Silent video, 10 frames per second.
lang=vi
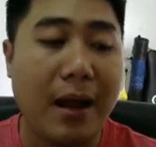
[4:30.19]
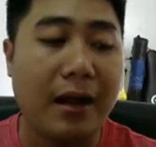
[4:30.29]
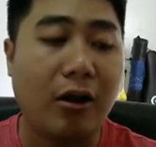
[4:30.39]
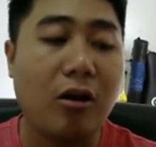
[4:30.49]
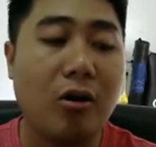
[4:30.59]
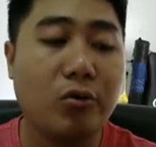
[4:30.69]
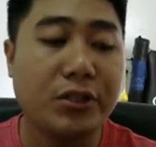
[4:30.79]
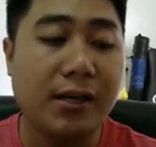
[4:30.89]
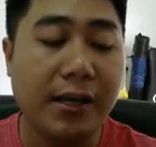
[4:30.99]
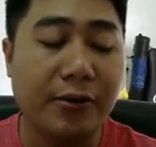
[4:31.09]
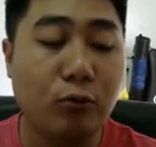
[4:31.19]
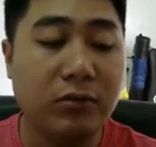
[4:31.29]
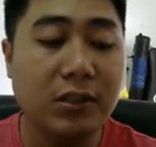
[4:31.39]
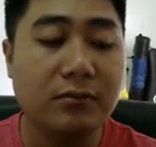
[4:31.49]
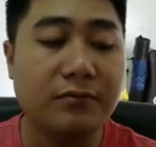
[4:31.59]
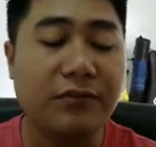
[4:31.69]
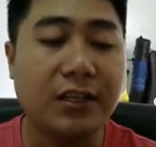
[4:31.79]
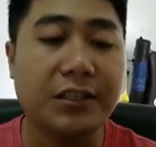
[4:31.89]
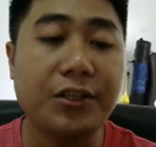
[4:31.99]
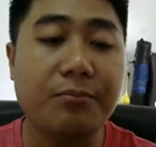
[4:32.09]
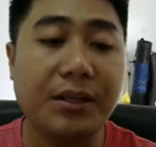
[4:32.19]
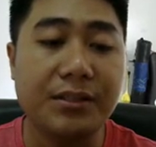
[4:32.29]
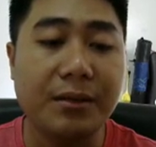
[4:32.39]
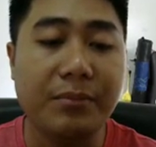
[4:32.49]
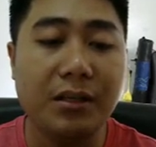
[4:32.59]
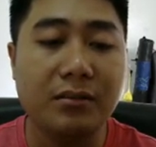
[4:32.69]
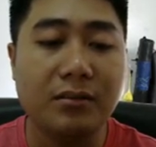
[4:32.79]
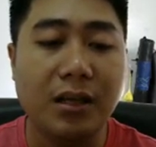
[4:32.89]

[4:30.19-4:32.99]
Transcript: mà có câu trả lời đúng nhất và gửi cho mình sớm nhất